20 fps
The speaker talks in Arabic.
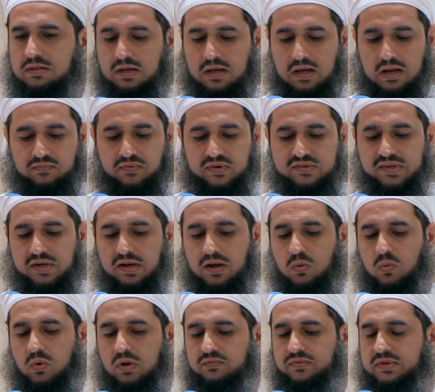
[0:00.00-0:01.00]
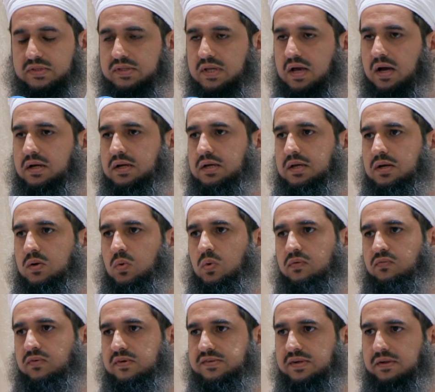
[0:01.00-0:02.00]
الفصل الأول في التحقيق
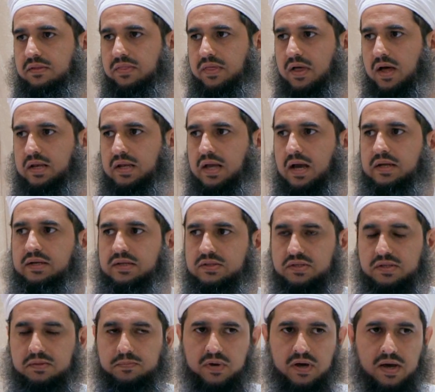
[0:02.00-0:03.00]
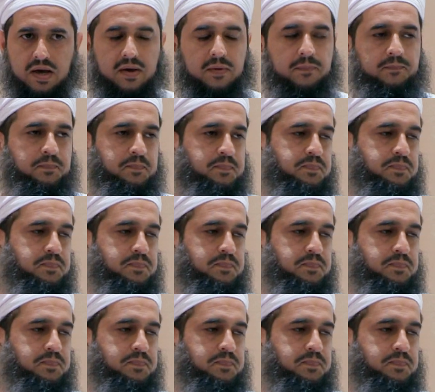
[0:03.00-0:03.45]
والفصل الثاني عن الطباعة